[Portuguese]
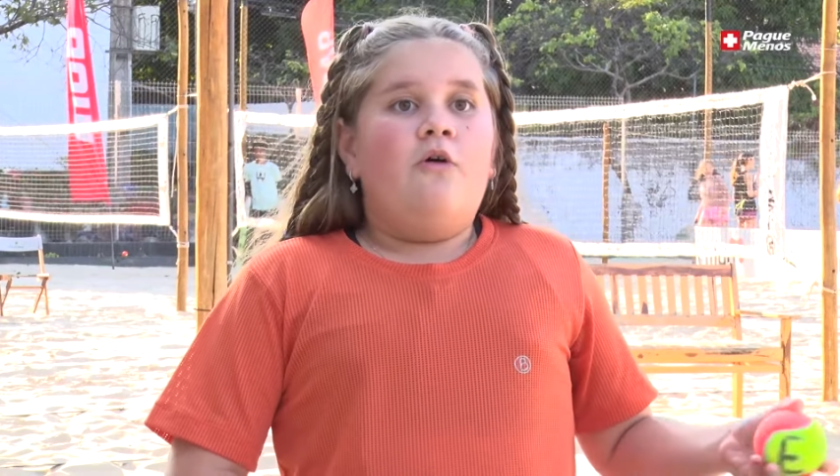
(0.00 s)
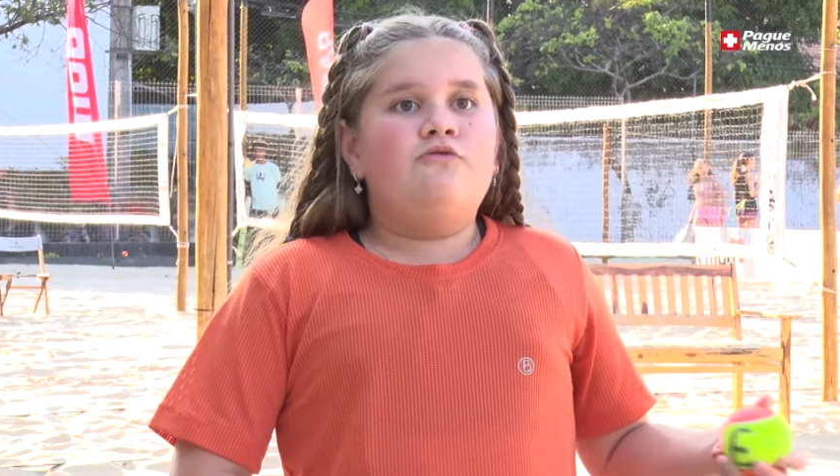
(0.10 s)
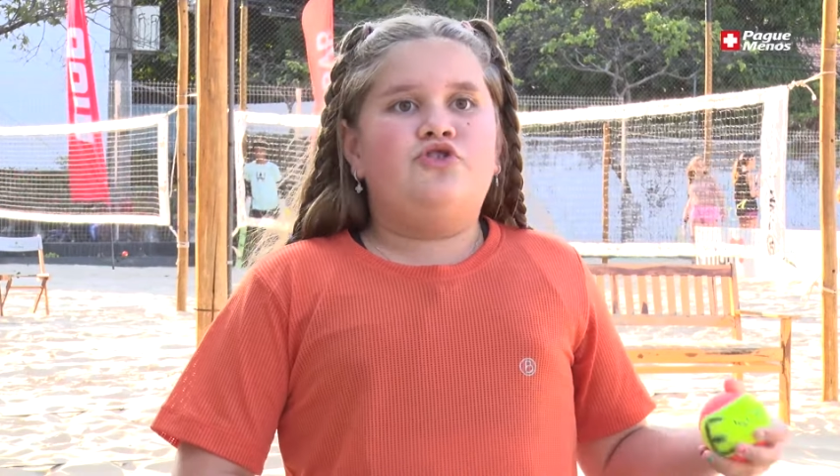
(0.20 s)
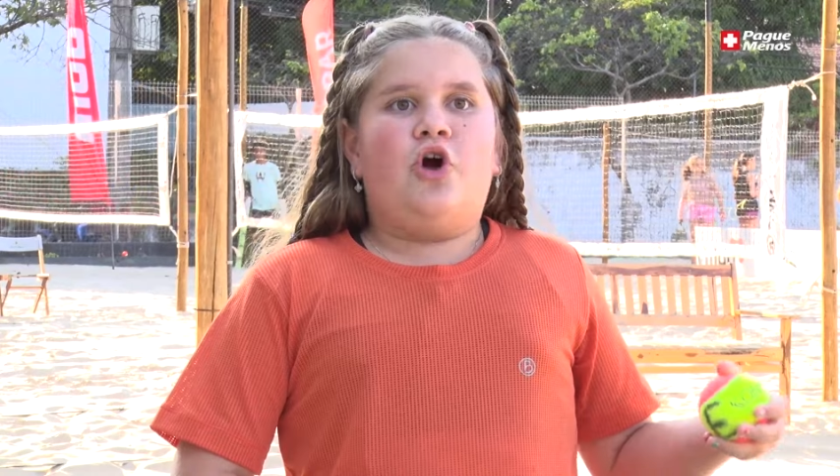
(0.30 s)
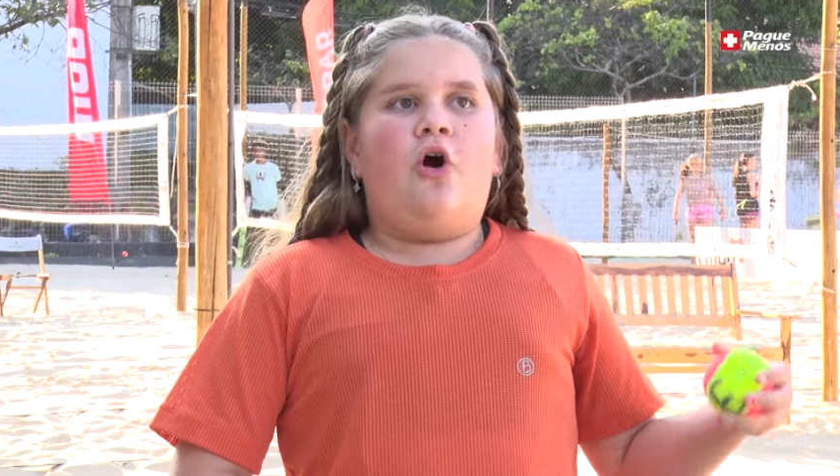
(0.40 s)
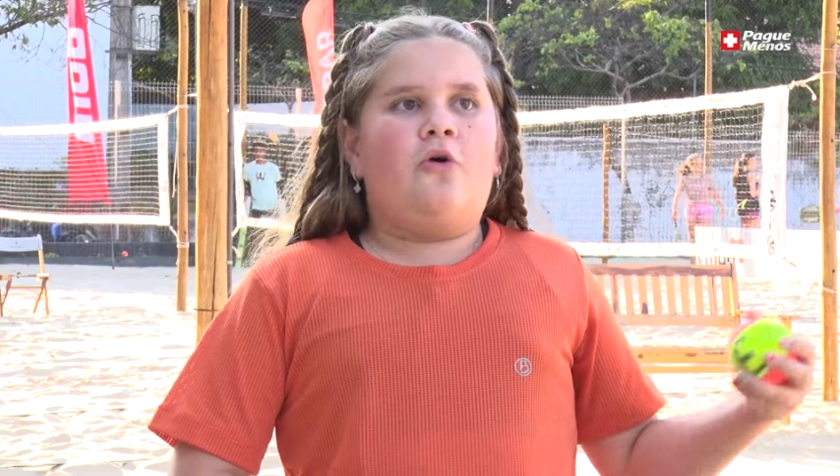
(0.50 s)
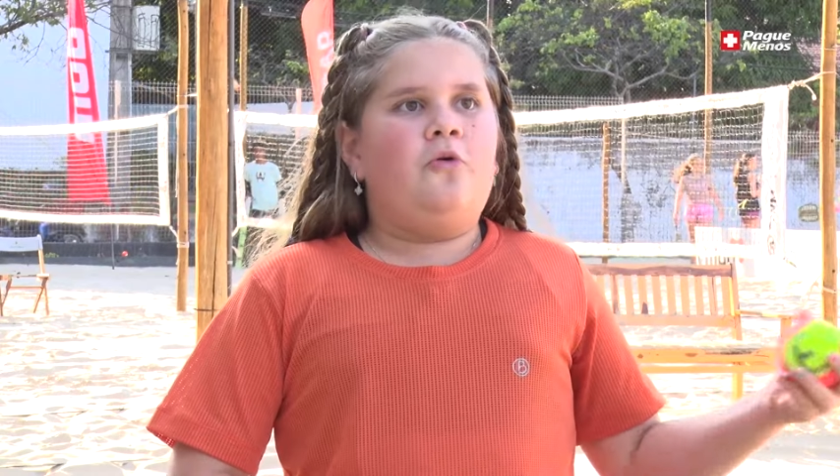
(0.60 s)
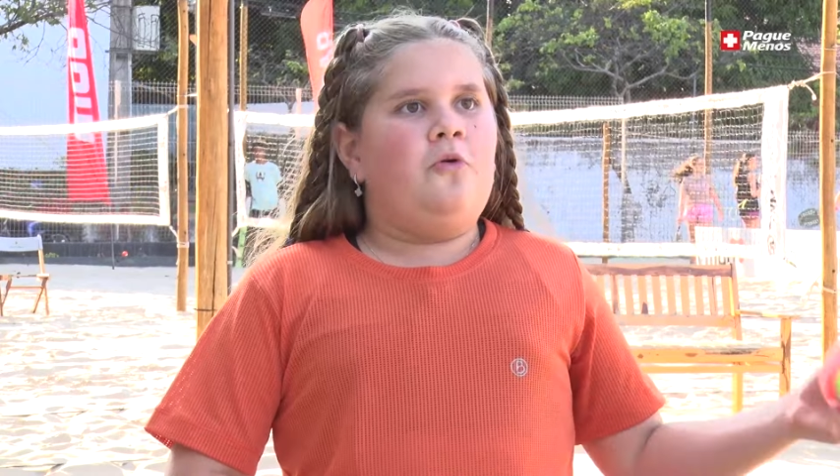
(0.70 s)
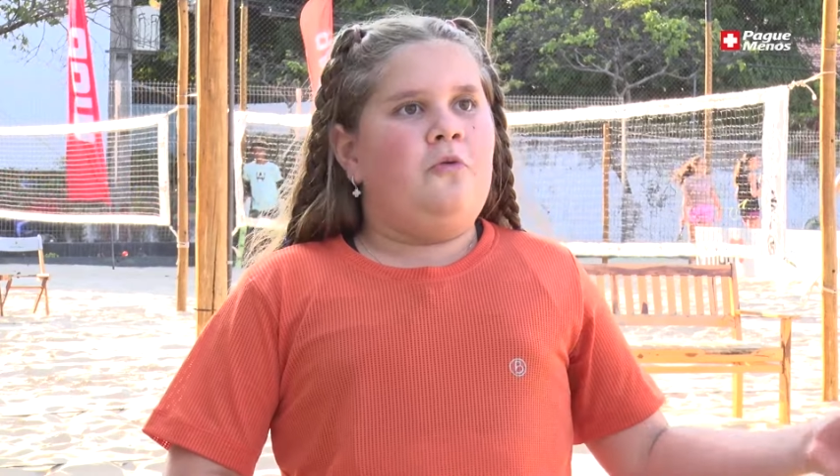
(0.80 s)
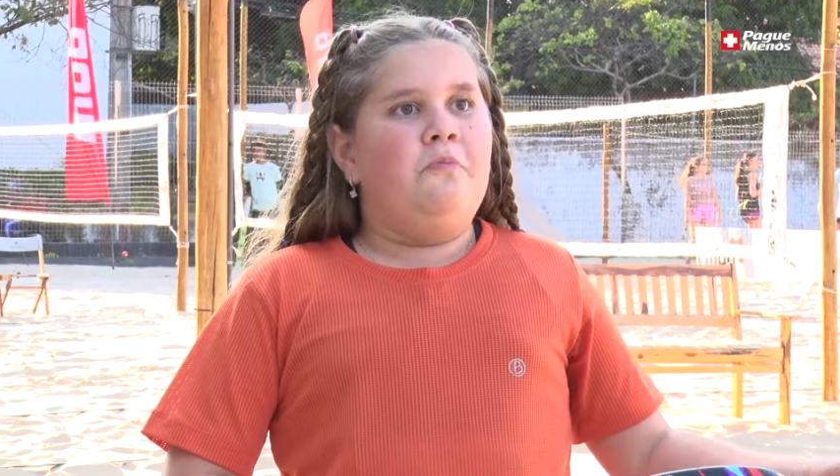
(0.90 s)
um
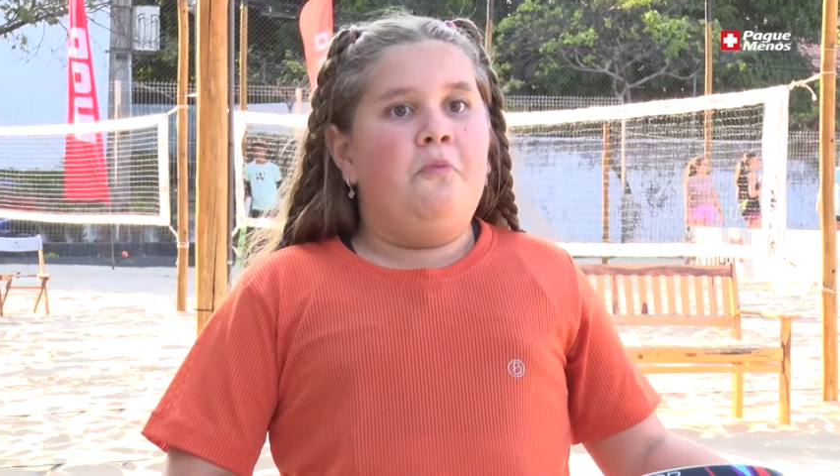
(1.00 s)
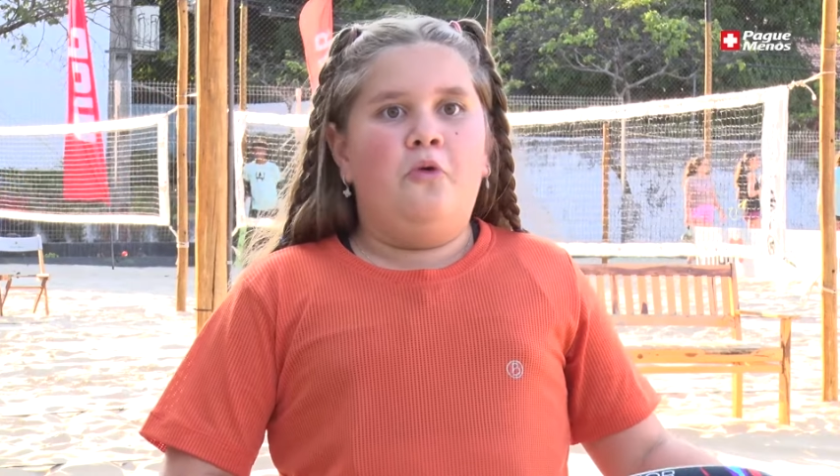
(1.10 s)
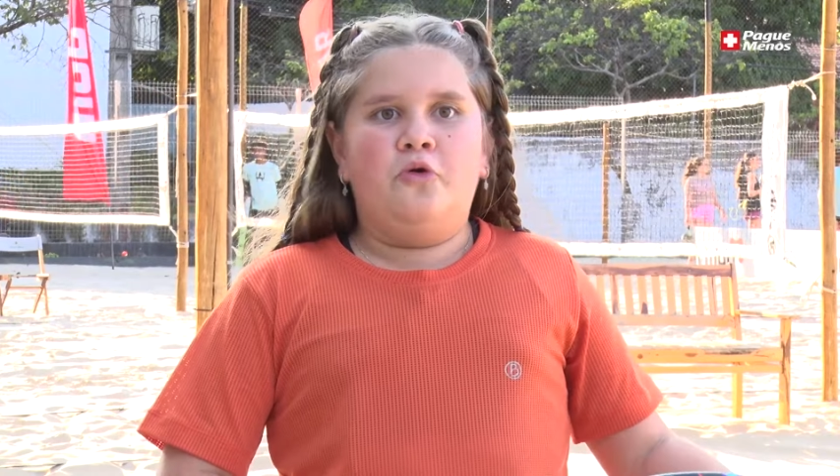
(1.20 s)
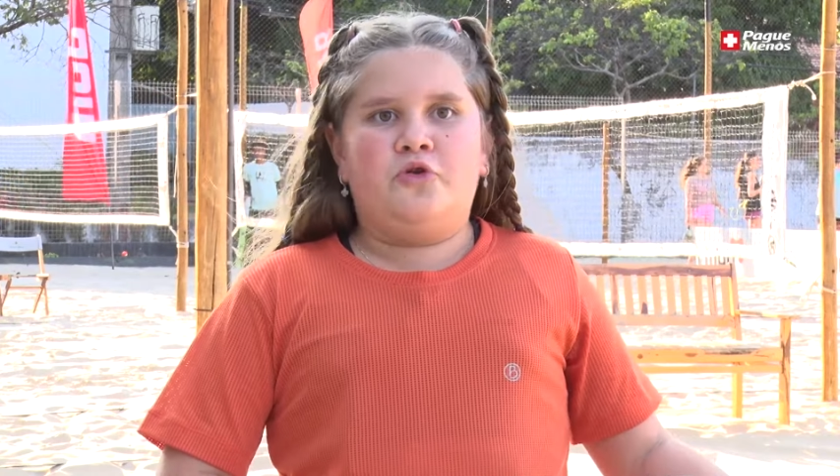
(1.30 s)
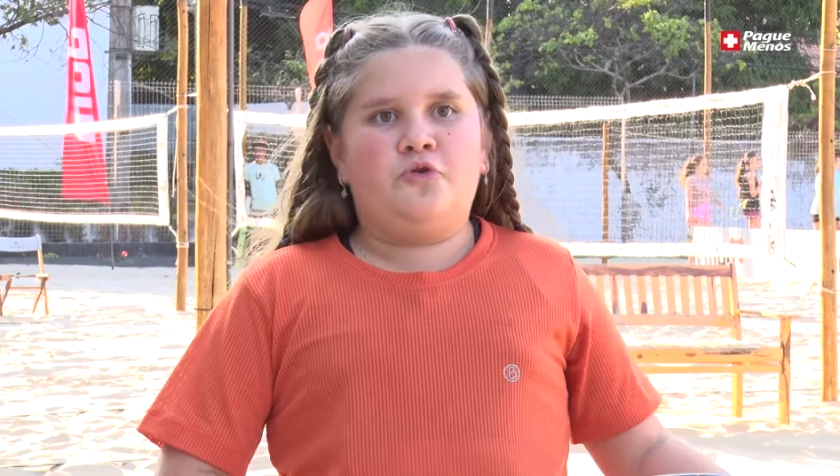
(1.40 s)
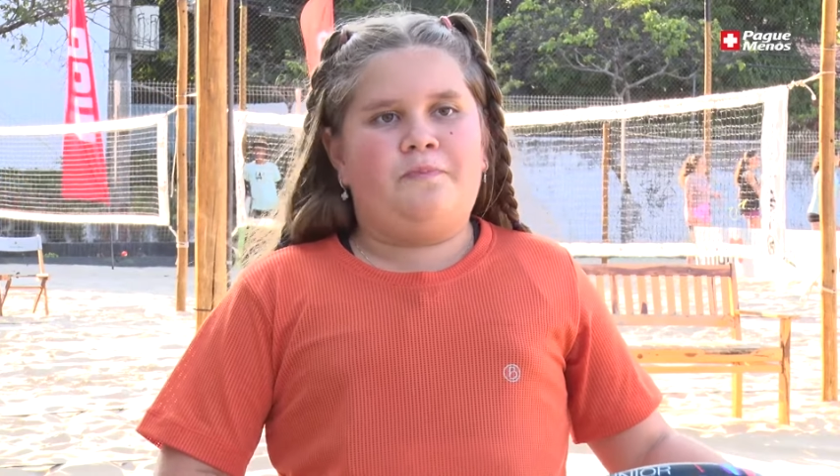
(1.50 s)
jogo muito